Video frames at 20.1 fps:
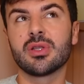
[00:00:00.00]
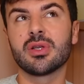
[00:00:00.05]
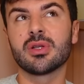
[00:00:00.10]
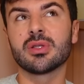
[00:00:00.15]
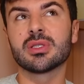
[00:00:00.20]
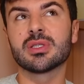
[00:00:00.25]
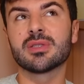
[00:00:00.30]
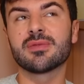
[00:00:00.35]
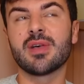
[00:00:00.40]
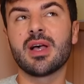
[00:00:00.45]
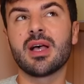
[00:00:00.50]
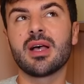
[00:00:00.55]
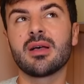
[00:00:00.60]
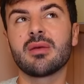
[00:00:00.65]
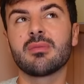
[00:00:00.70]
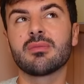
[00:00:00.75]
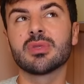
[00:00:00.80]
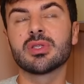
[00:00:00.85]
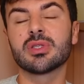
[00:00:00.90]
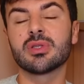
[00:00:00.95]
Und
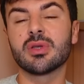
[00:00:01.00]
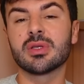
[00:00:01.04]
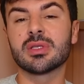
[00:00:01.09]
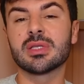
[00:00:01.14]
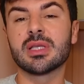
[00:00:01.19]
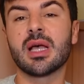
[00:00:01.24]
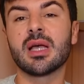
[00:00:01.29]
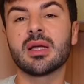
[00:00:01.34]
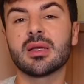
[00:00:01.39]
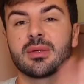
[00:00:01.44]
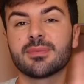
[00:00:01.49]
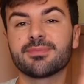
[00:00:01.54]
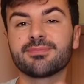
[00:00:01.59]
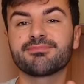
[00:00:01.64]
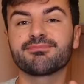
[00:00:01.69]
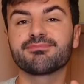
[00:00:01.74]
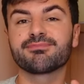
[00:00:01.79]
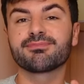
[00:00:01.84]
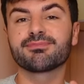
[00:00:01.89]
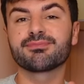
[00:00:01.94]
zwar muss ich euch
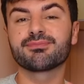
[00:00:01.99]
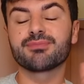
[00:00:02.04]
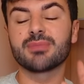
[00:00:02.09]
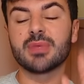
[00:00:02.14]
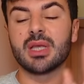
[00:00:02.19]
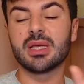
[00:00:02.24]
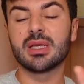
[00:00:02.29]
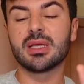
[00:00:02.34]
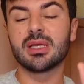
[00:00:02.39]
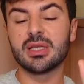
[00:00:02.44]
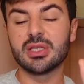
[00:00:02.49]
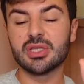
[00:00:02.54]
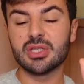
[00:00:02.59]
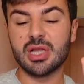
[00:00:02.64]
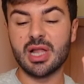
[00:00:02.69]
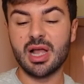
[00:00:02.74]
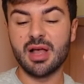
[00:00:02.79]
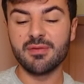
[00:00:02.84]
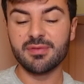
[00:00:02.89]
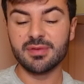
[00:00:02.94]
sagen, ich
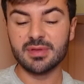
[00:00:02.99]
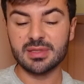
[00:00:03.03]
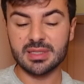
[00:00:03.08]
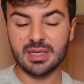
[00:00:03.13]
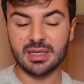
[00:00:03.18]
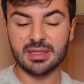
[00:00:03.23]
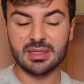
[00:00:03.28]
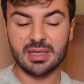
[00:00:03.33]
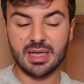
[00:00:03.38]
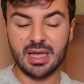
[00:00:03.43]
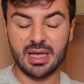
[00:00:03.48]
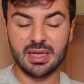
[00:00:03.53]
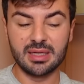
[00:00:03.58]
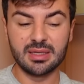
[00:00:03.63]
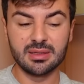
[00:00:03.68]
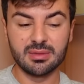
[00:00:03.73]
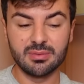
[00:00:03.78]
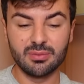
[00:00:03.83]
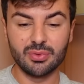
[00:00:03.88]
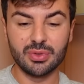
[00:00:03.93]
schlafe seit
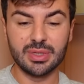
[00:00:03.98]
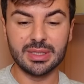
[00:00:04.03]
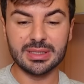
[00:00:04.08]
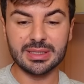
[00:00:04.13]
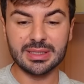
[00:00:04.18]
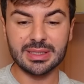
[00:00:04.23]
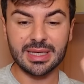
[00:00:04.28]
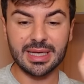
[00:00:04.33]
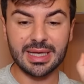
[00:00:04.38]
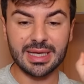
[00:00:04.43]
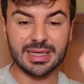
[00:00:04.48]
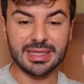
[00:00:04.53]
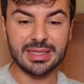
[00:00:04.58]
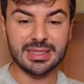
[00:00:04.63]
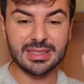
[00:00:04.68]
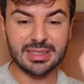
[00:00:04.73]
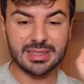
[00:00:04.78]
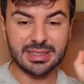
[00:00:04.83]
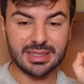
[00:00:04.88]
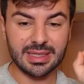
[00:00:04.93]
einigen Monaten
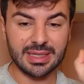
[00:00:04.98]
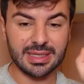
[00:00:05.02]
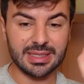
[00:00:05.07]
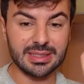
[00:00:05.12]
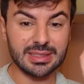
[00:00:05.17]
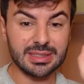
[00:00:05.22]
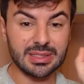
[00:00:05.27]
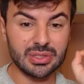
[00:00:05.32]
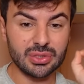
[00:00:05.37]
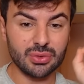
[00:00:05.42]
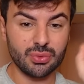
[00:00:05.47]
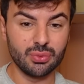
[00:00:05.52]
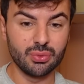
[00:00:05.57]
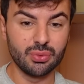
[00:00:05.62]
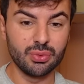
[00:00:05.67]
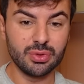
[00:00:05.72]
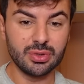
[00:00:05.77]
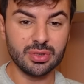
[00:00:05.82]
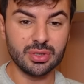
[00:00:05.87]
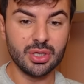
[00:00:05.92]
richtig, richtig
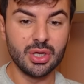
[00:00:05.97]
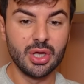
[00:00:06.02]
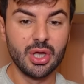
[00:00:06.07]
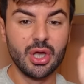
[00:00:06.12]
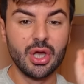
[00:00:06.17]
gut.